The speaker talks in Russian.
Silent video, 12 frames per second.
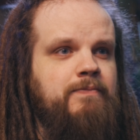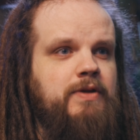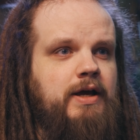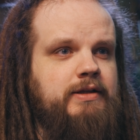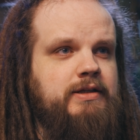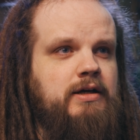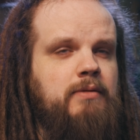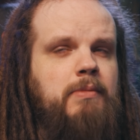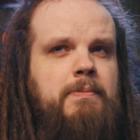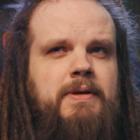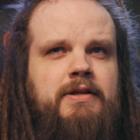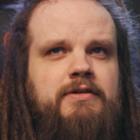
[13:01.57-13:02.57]
Это
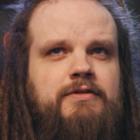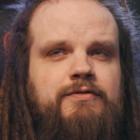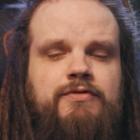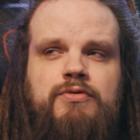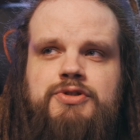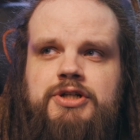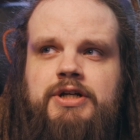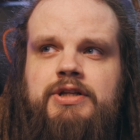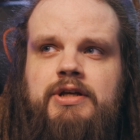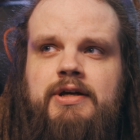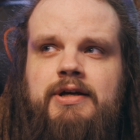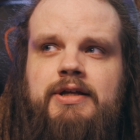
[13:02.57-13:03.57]
момент
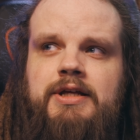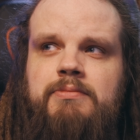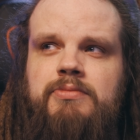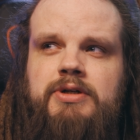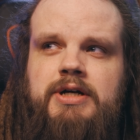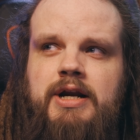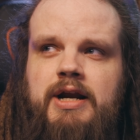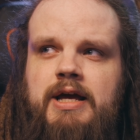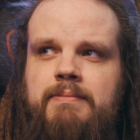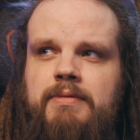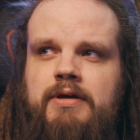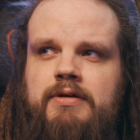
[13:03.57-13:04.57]
вручения им
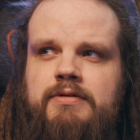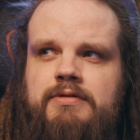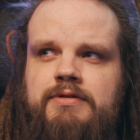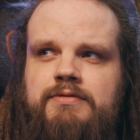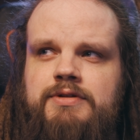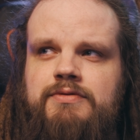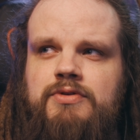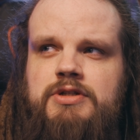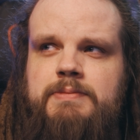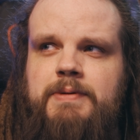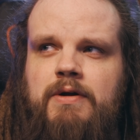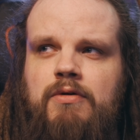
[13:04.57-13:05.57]
Грэмми
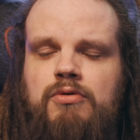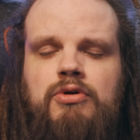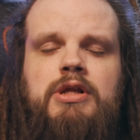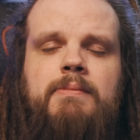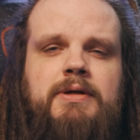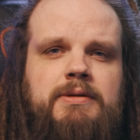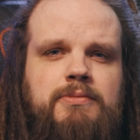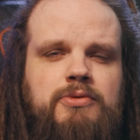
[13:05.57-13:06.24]
91 года, об этом